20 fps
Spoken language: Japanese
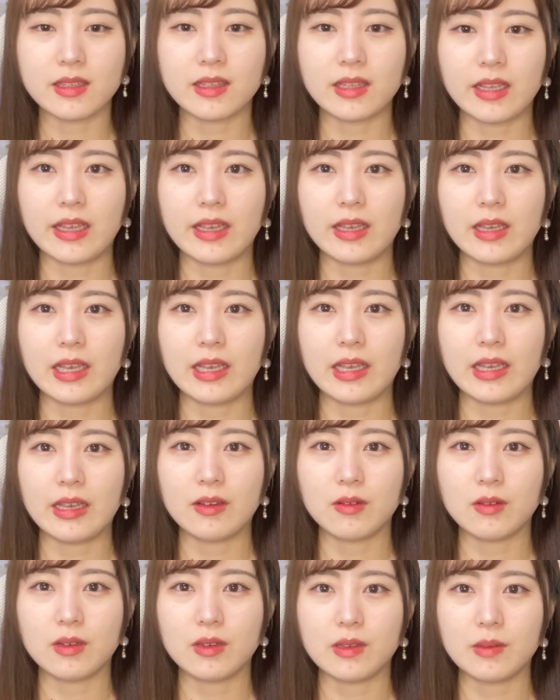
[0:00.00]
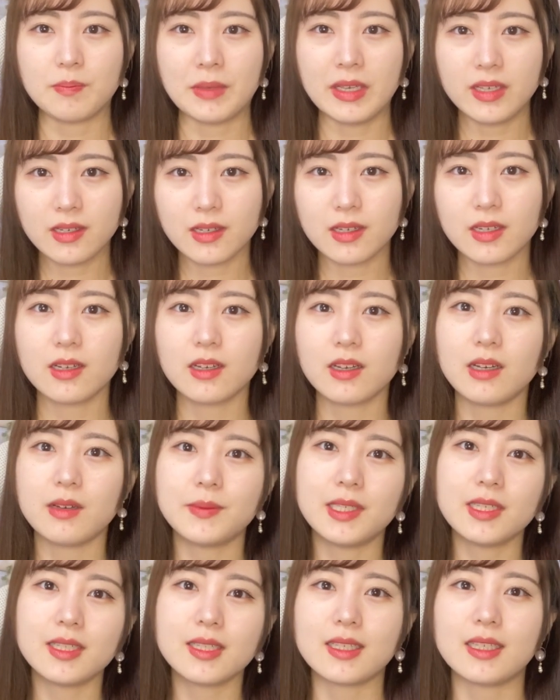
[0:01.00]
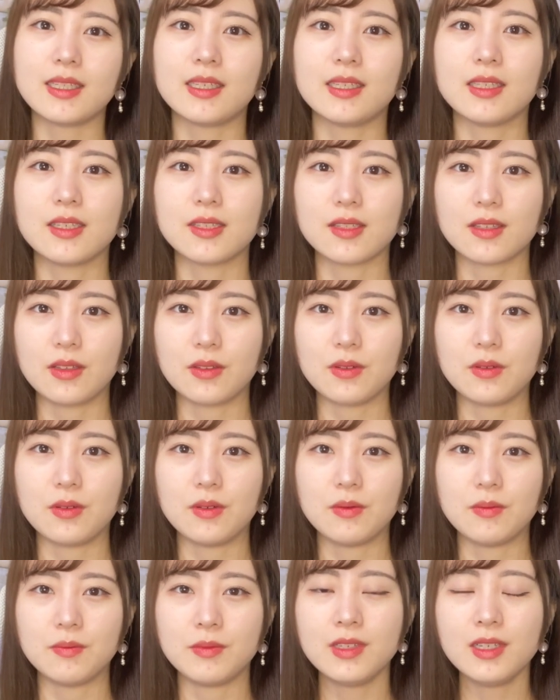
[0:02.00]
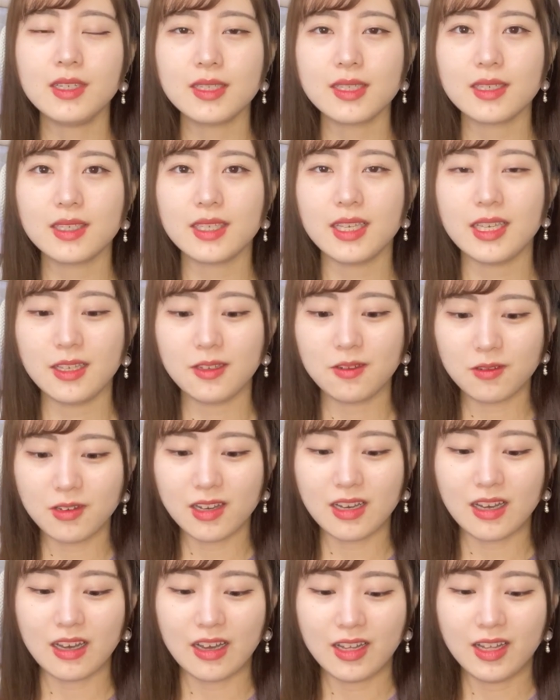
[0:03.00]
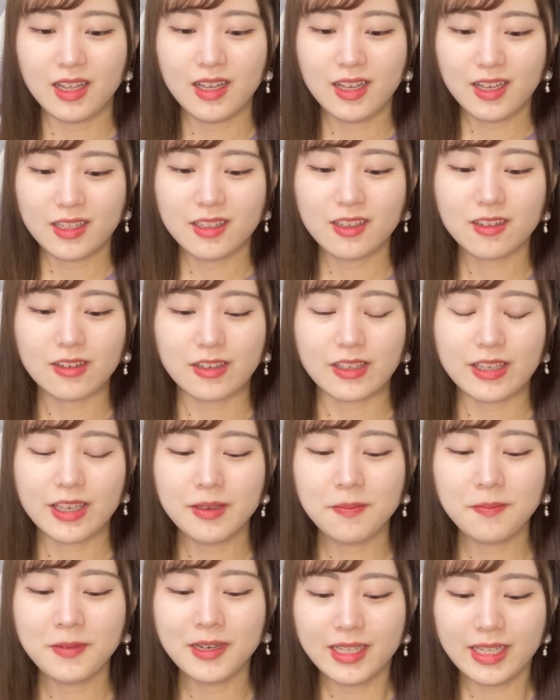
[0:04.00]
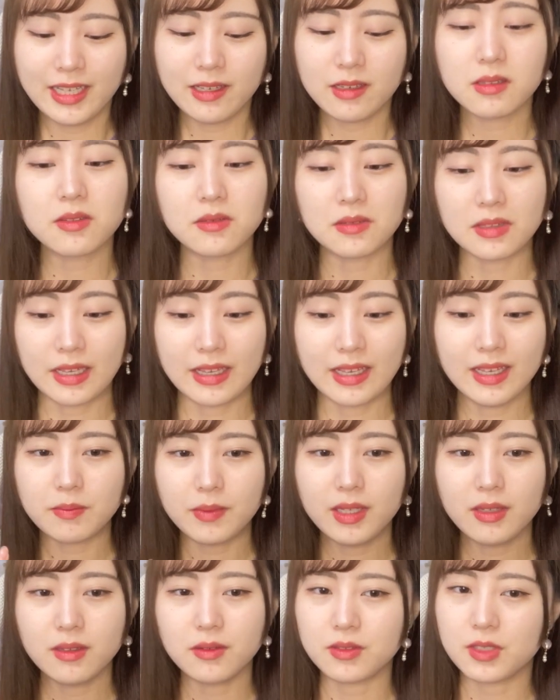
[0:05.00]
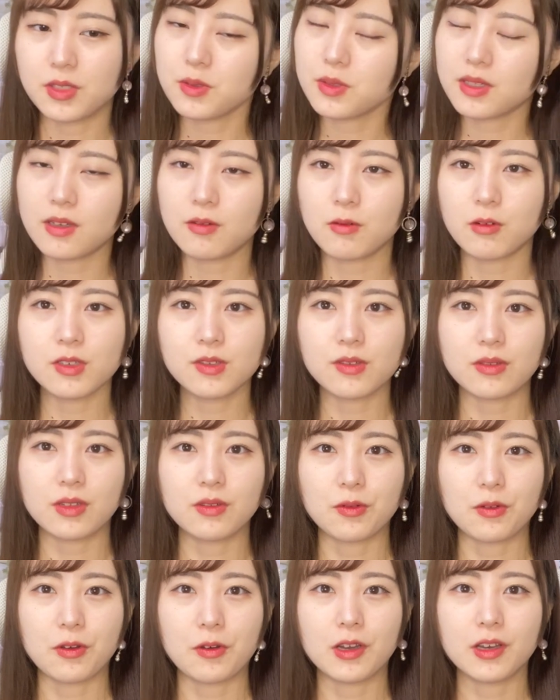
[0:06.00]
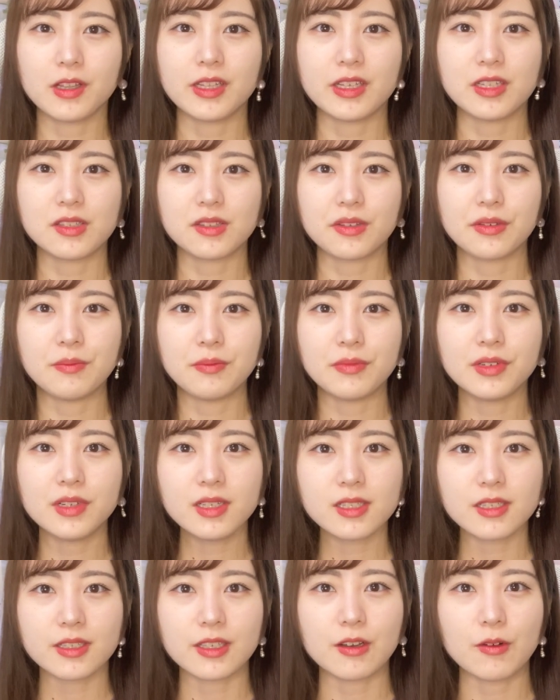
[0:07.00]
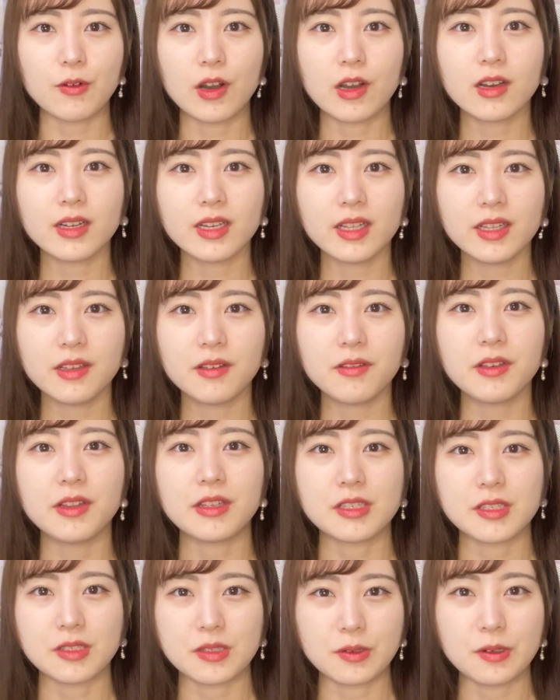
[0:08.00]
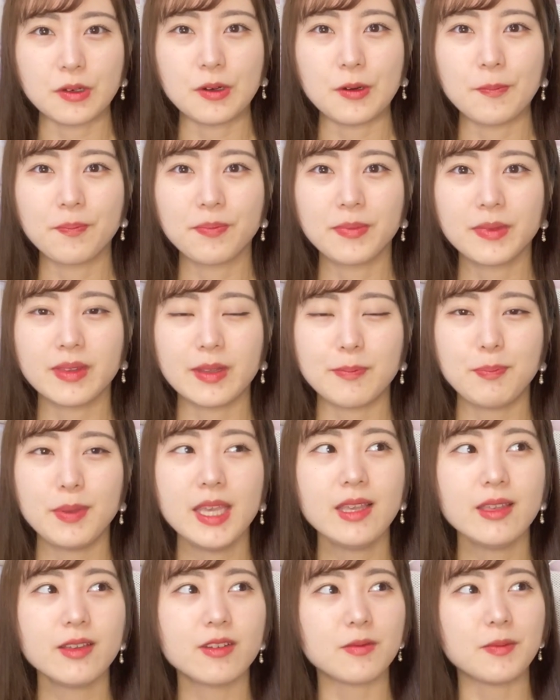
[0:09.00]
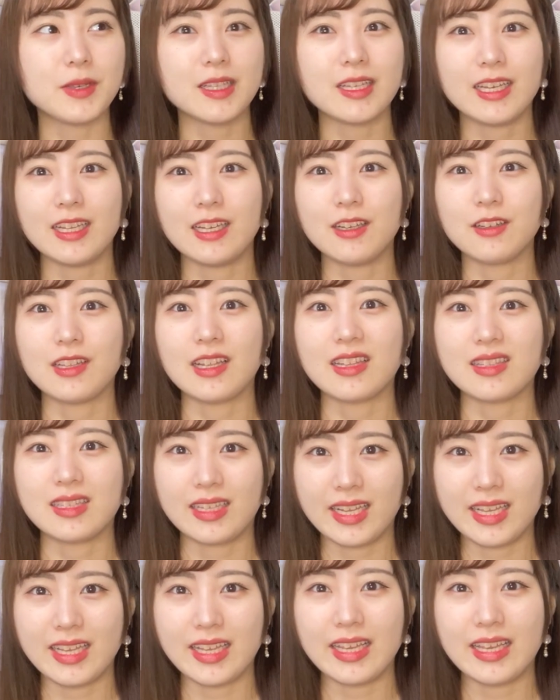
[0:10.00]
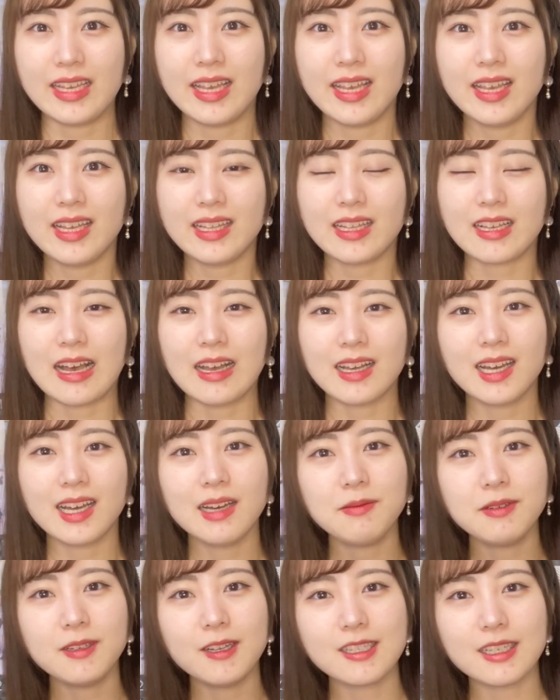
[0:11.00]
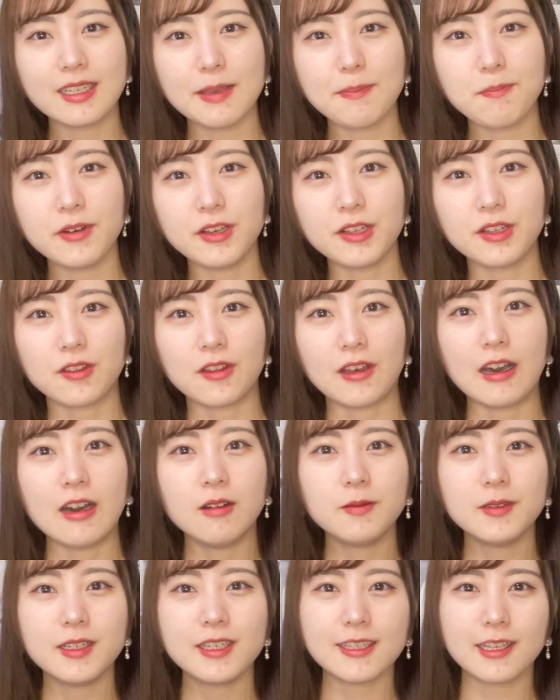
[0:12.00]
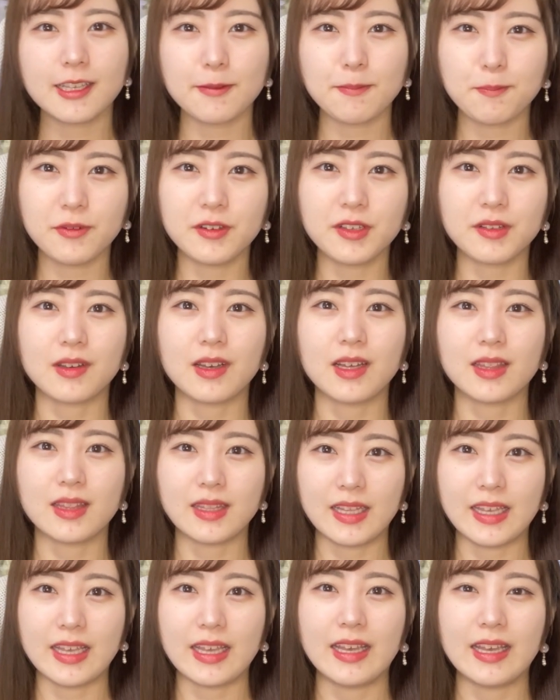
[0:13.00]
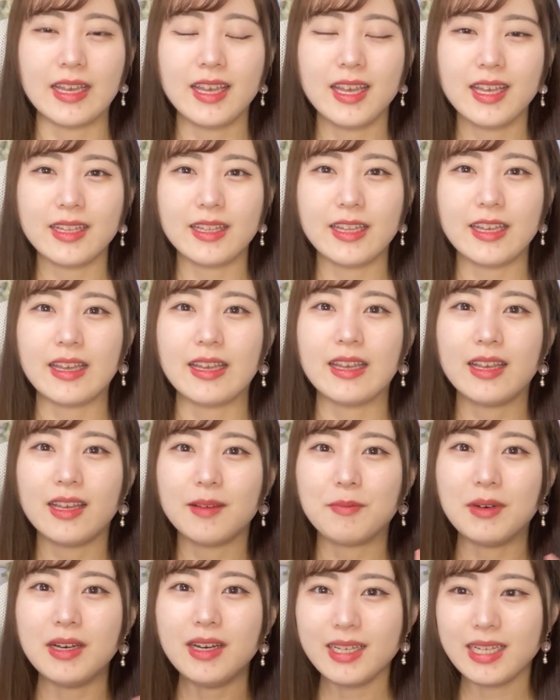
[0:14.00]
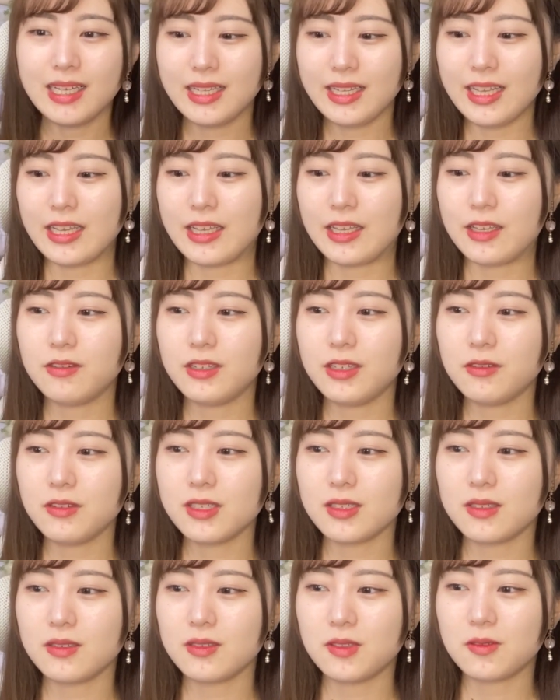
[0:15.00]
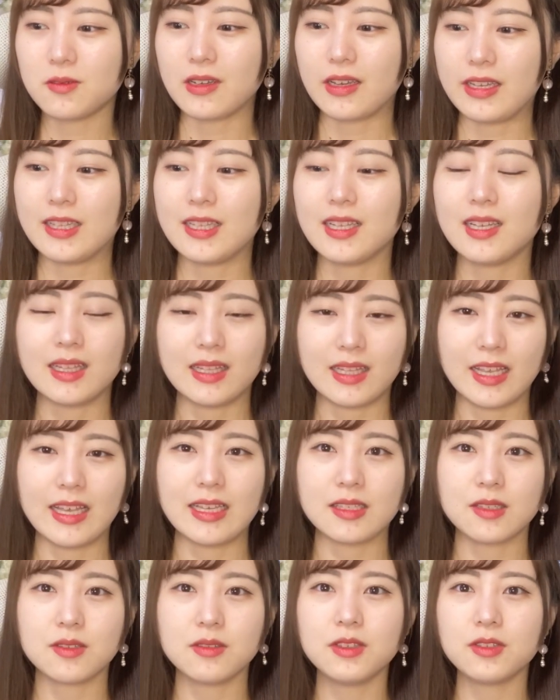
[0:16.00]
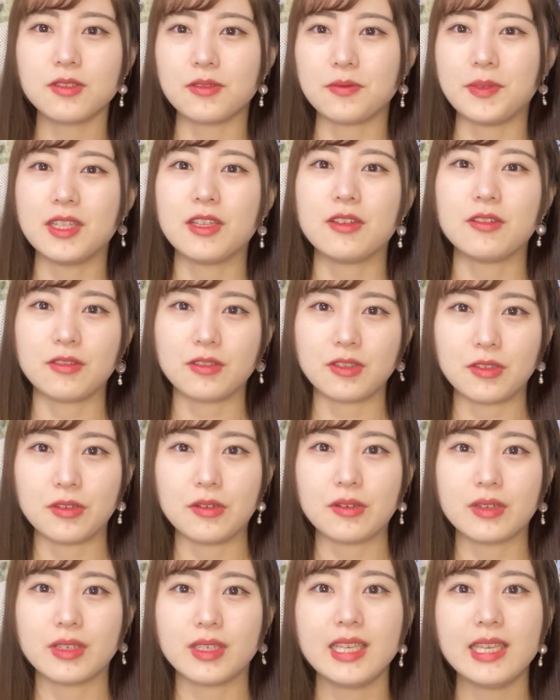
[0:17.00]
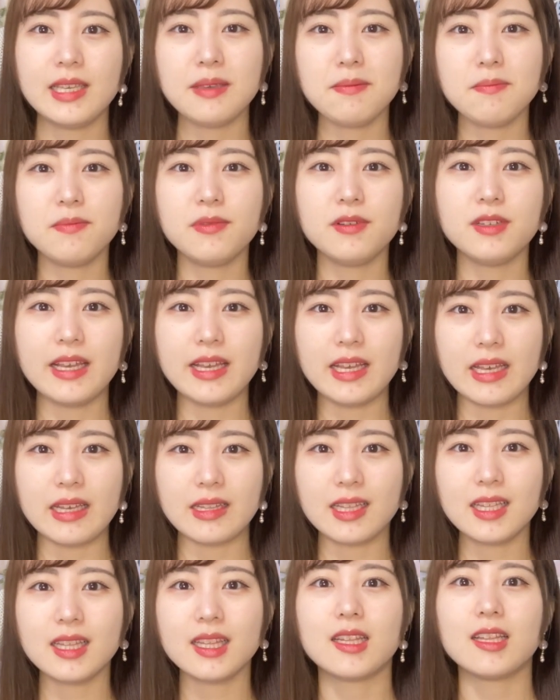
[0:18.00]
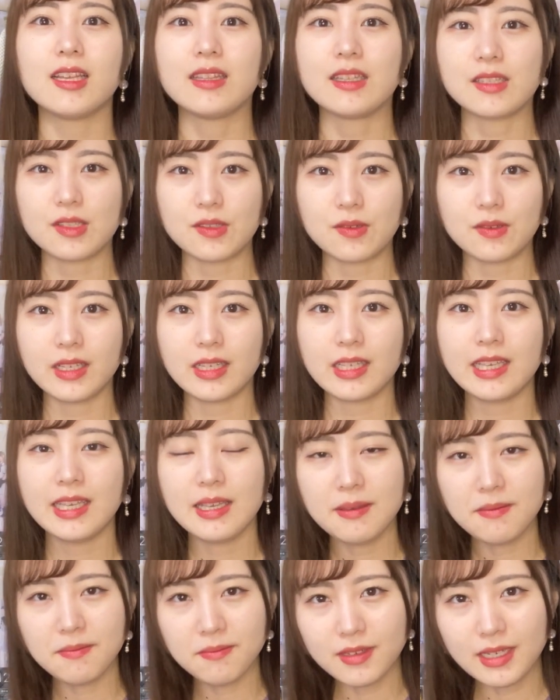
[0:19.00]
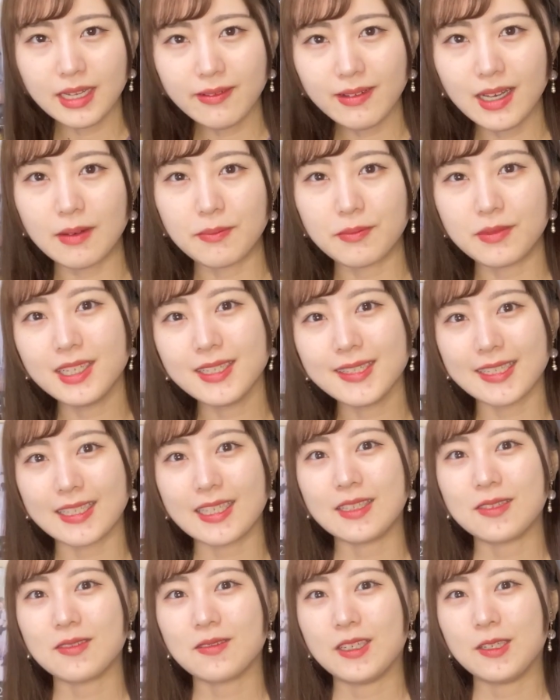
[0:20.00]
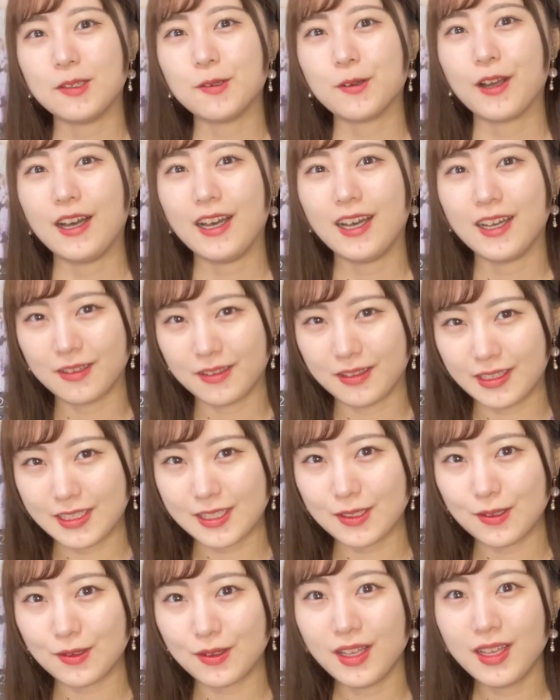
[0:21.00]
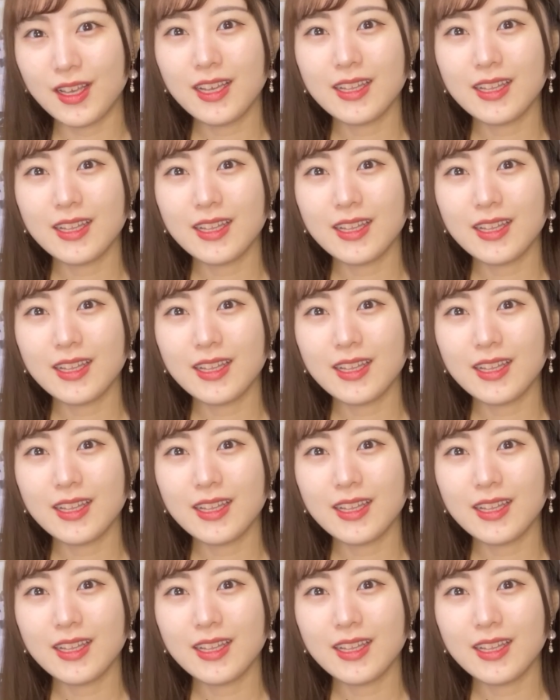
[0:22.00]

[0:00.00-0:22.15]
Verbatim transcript: て、面からが紫なんですけど、紫色がなんか現場に行くとね、目の調子がおかしくなるのかわかんないんですけど、紫が分かりにくいんですよ。で、ピンクみたいな色だったり、なんか赤紫っぽいのと青紫っぽいのがあって、で、周りにいおり推しの人がいたんで、その人を見てると、金ブレだったんですよ。で、金ブレは紫の色があるんですよ。